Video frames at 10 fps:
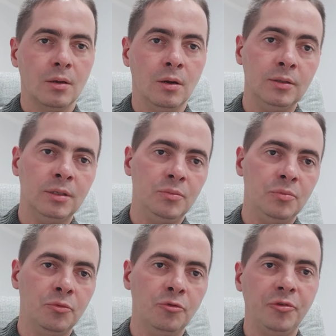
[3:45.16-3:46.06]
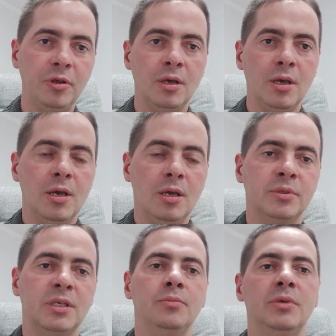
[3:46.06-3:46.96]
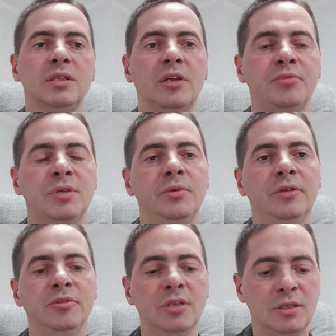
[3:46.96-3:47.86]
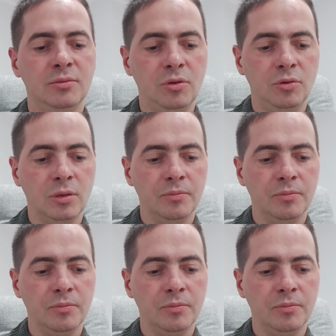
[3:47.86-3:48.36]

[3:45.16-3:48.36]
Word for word: O tym mówi psalmista w psalmie 22.